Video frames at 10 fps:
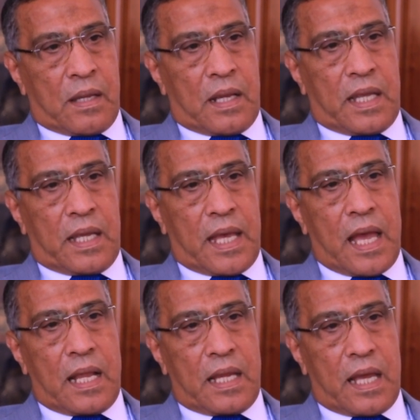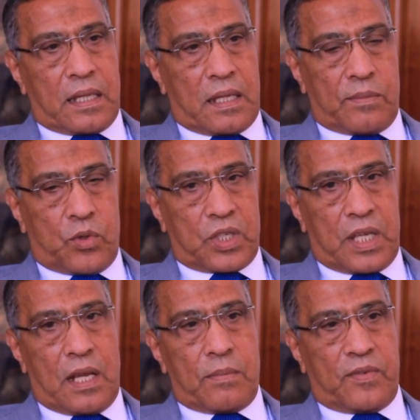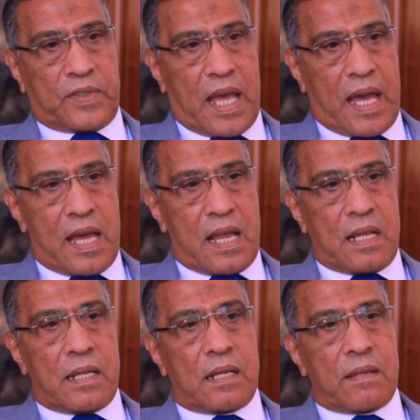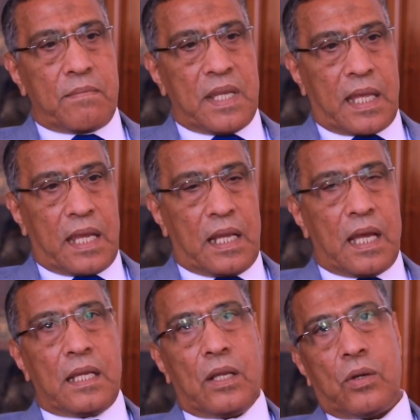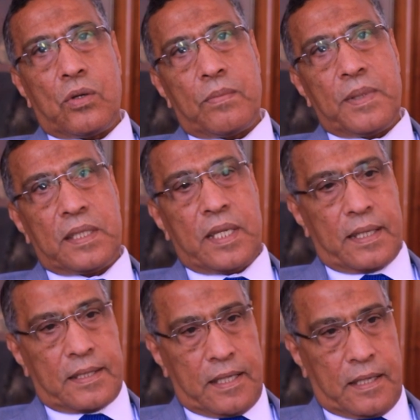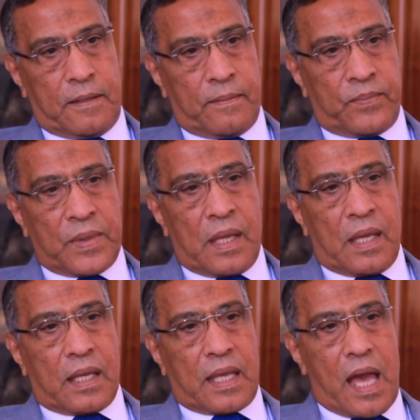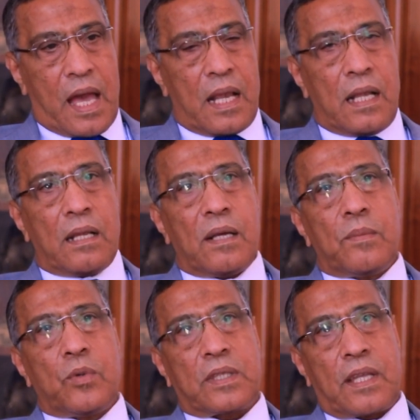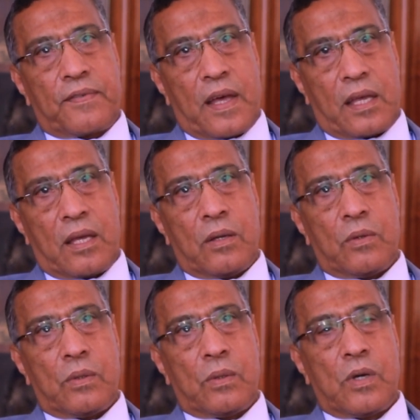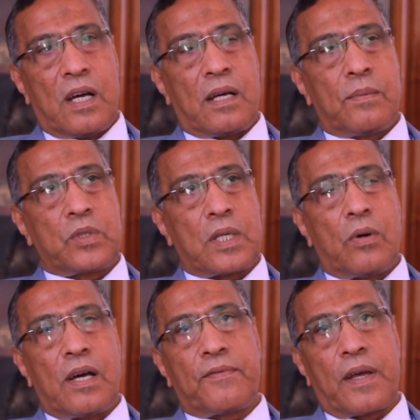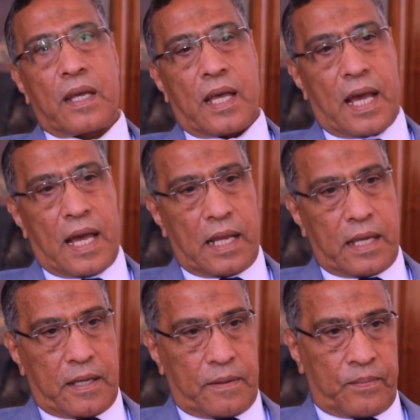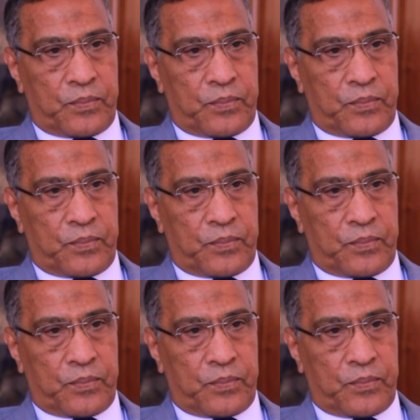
لحل هذا المشكل المفتعل من خلال الحكم الذاتي كحل متفق ومتوافق عليه